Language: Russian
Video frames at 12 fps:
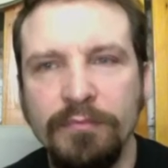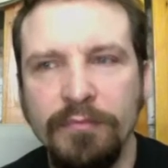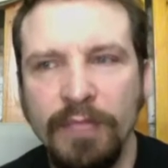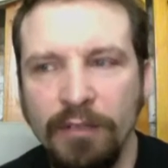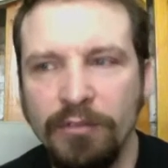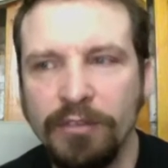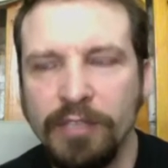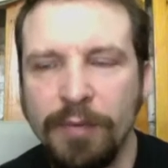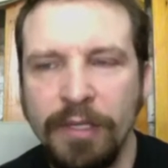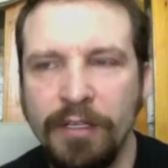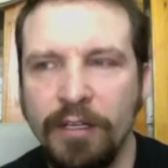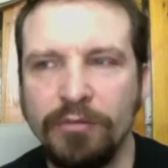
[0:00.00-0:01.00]
Вот, я
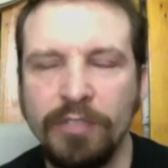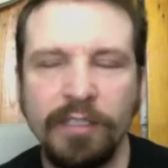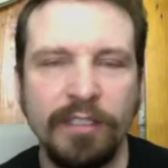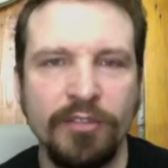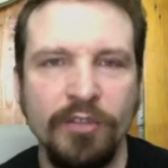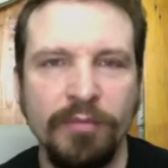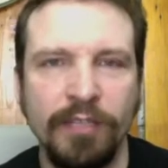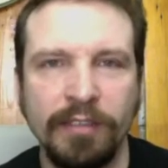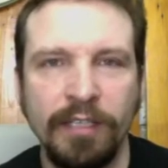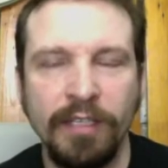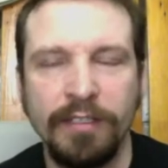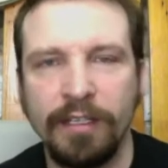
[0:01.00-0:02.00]
поехал туда на съемки
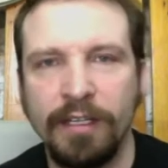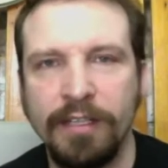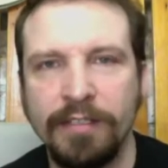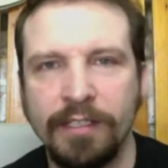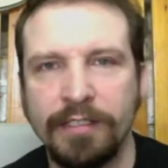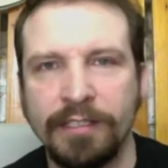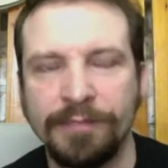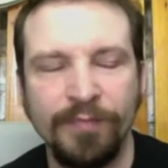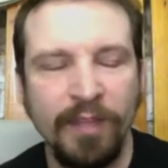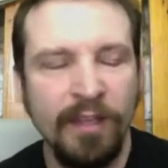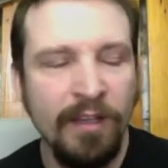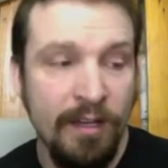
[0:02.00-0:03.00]
открытия организации.
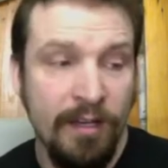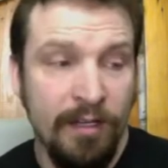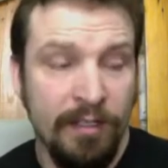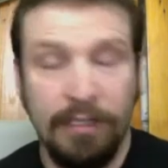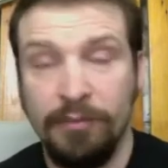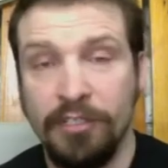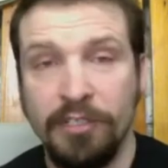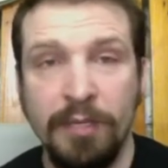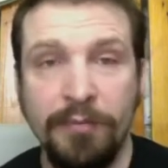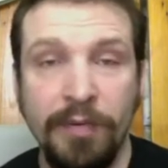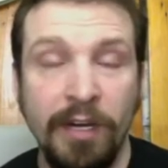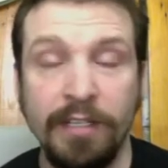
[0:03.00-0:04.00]
Там должны
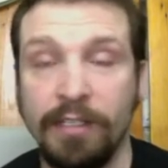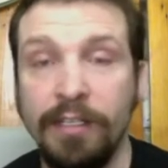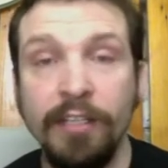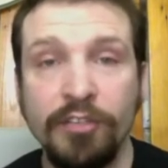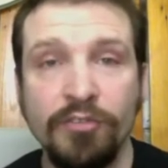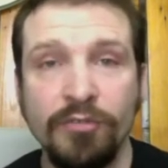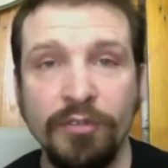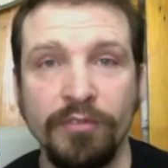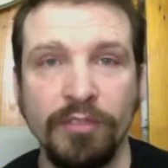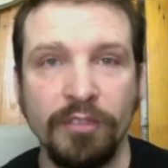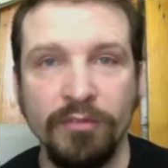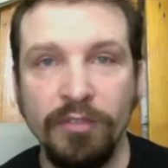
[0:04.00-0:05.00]
были перерезать ленточку и
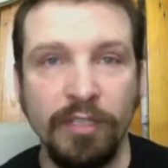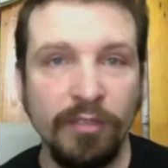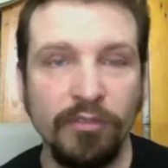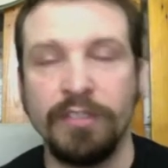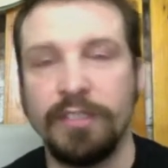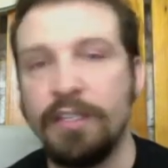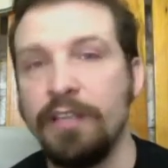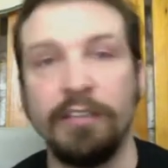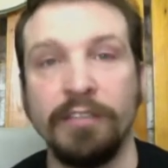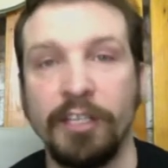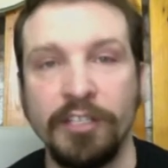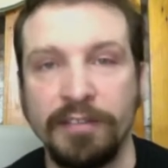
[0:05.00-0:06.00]
все такое, я должен заснять
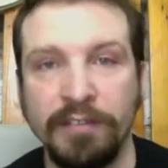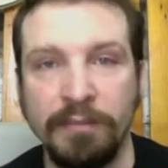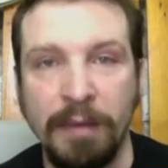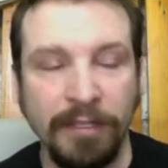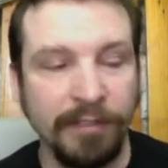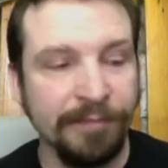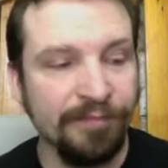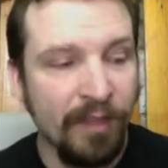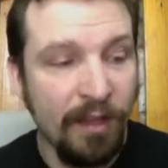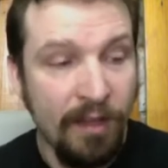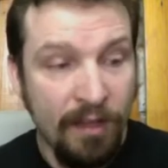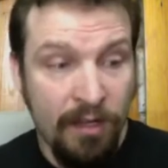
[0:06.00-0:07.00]
этот торжественный момент –
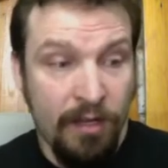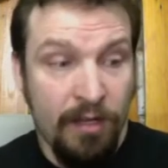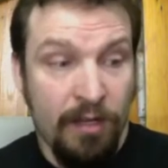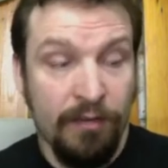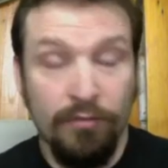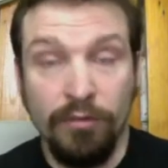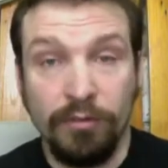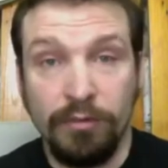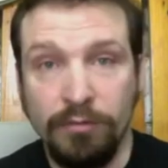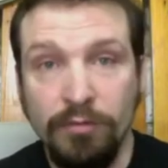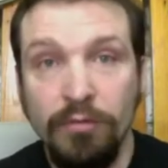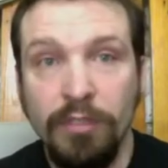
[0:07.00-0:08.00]

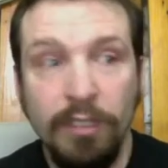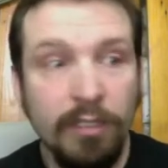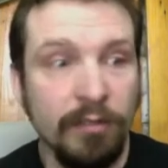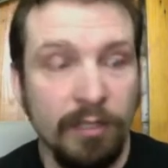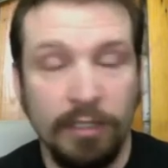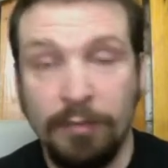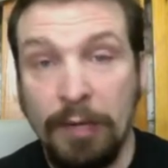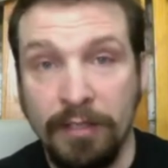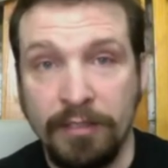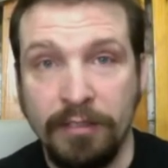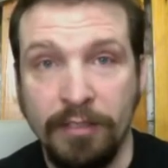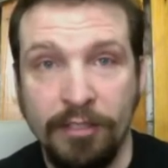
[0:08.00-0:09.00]
вот. Ну и э,
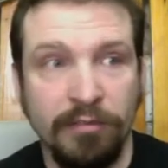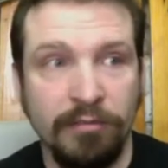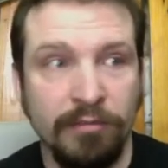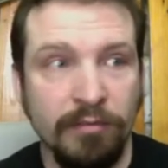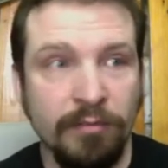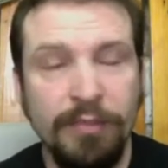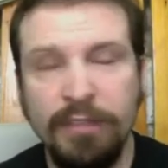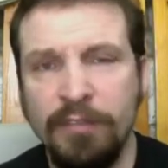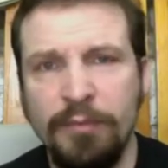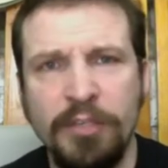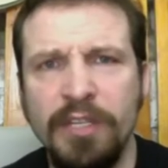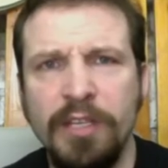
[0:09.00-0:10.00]
отправился, значит,
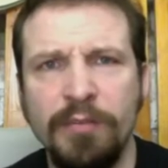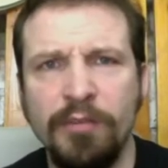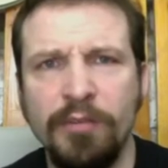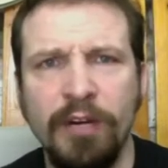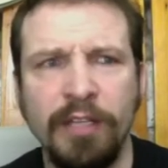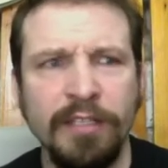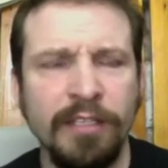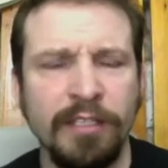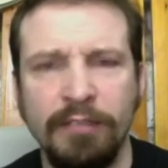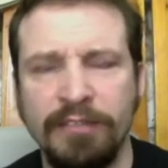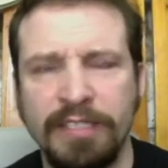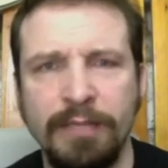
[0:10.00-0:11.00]
первое впечатление буквально, знаете,
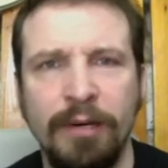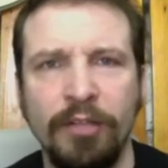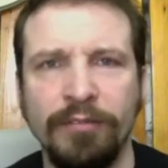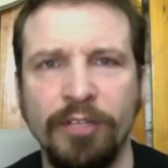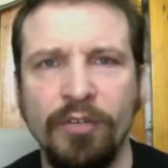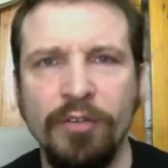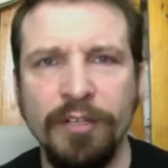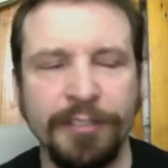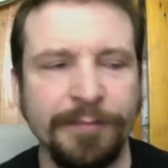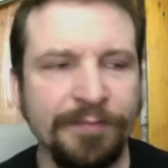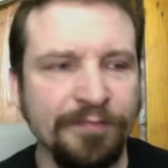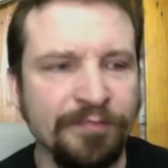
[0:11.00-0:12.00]
когда вы с самолета
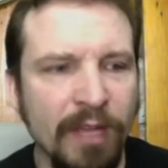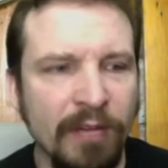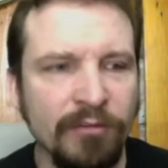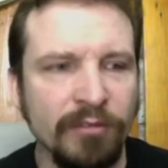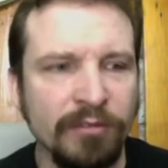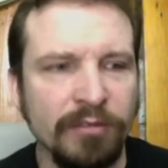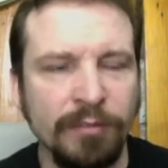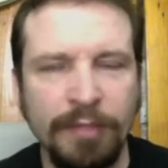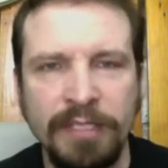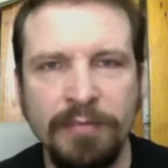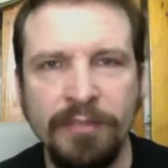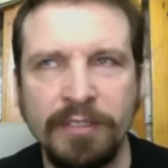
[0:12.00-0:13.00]
выходите, вот, а
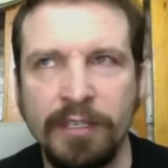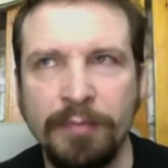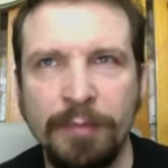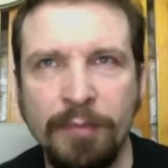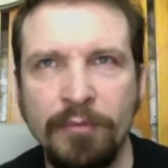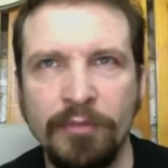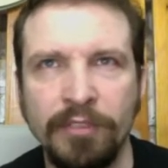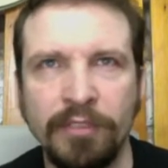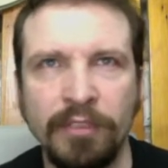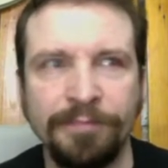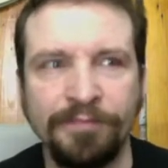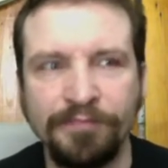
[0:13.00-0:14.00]
приземлился я, по-моему, где-то